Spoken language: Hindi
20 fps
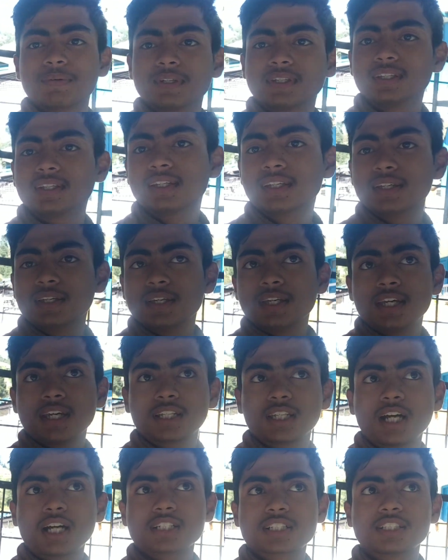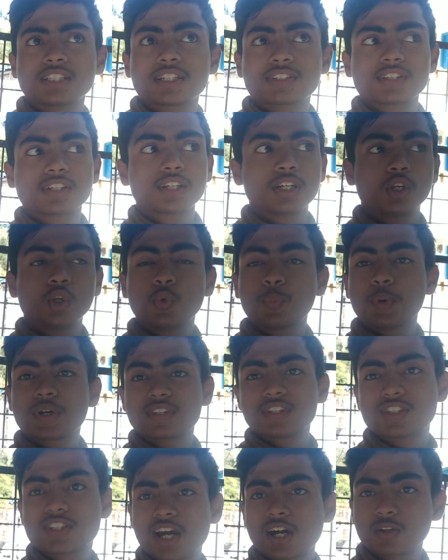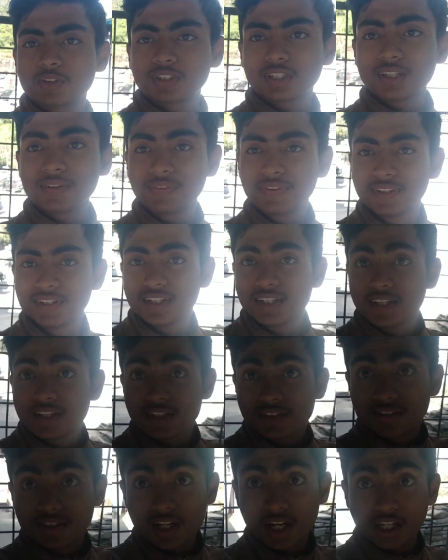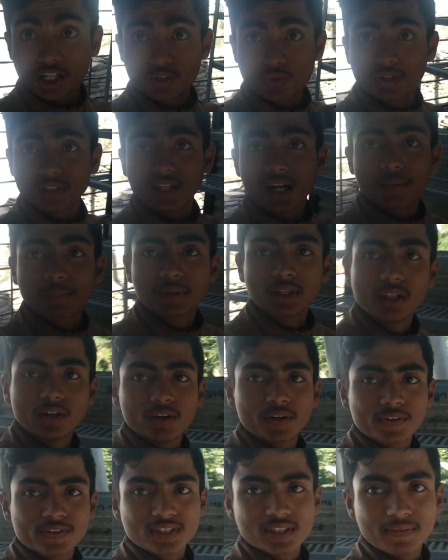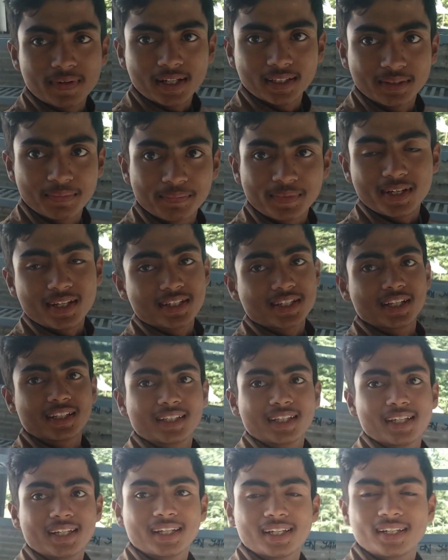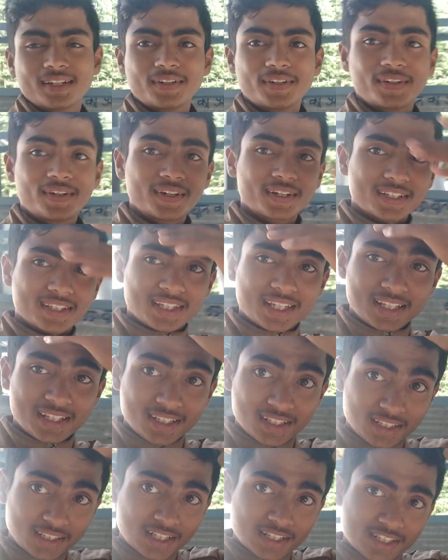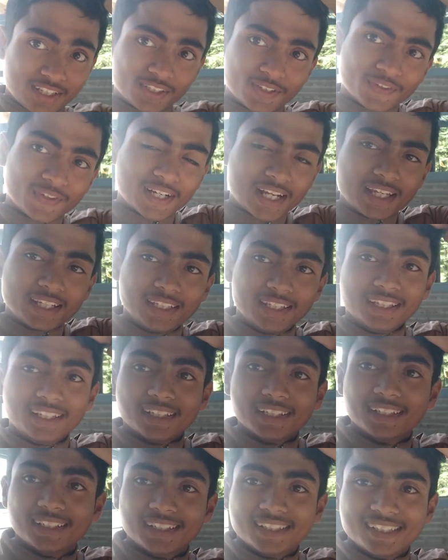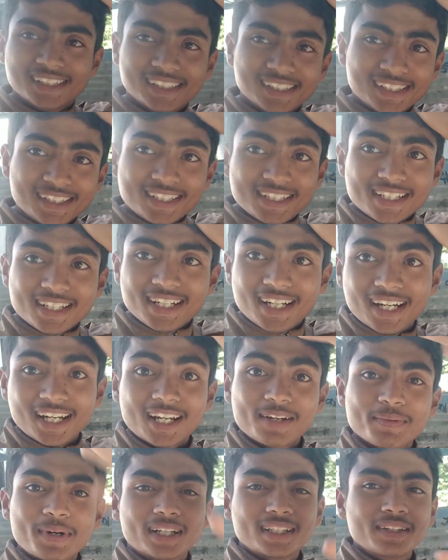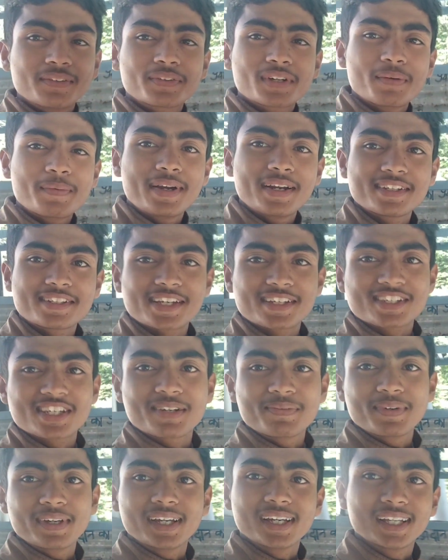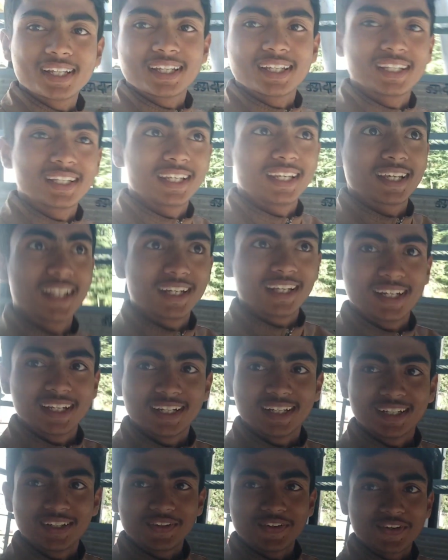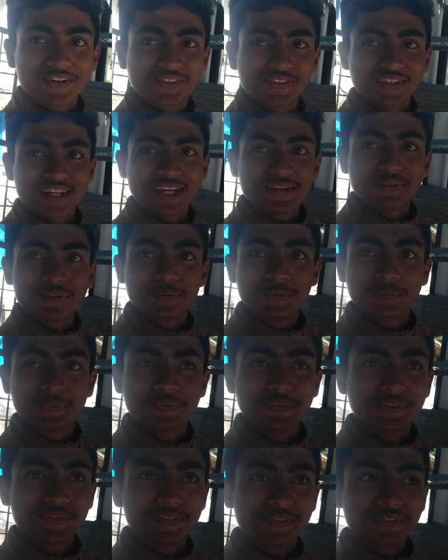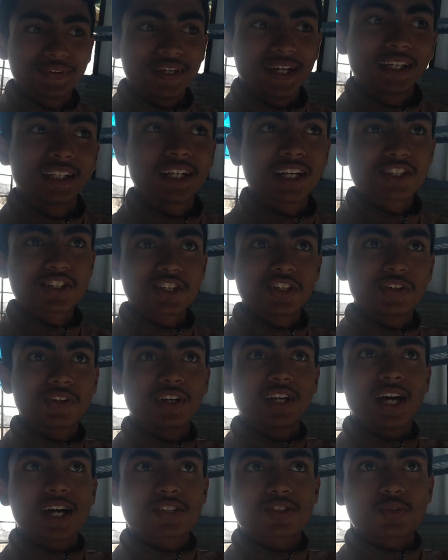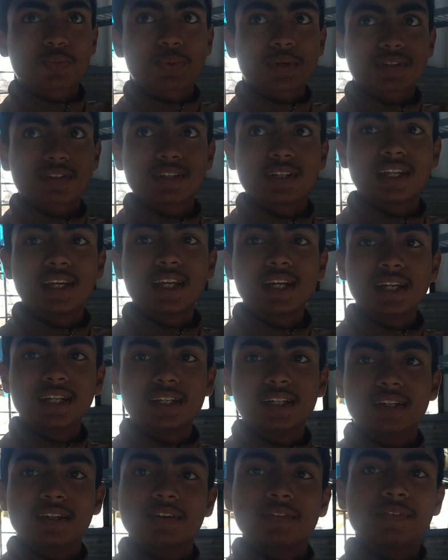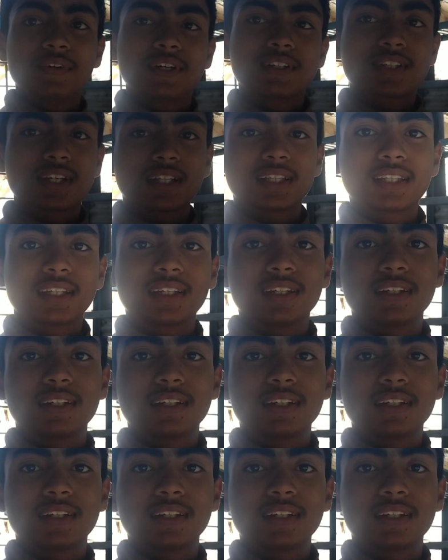भाई एक लास्ट दर्शन कर लो ऊपर से चारों तरफ जागेश्वर धाम के और उसके बाद हम भी चलते हैं और दर्शन तो कराई लिए हर हर महादेव कमेंट सेक्शन में लिख लेना और तो क्या ही बोलूँ एक दर्शन और लास्ट ऊपर से ठीक है फिर चलते